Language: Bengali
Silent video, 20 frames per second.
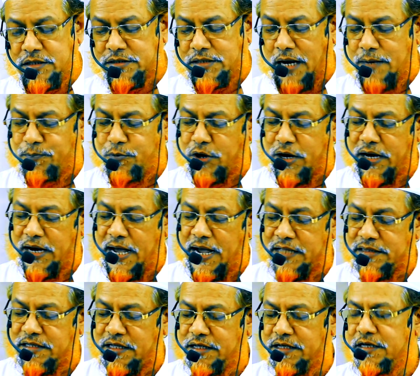তারপরে
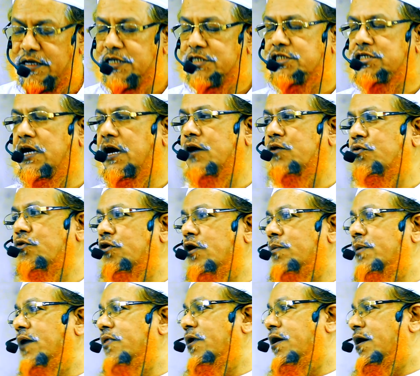রায়াতে শাহরু
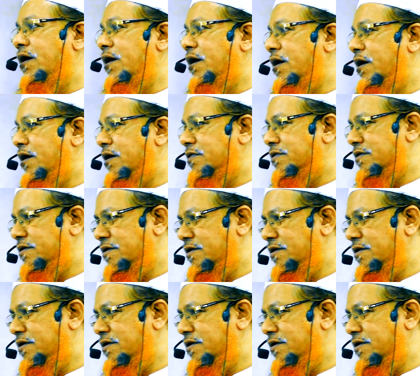রমাদান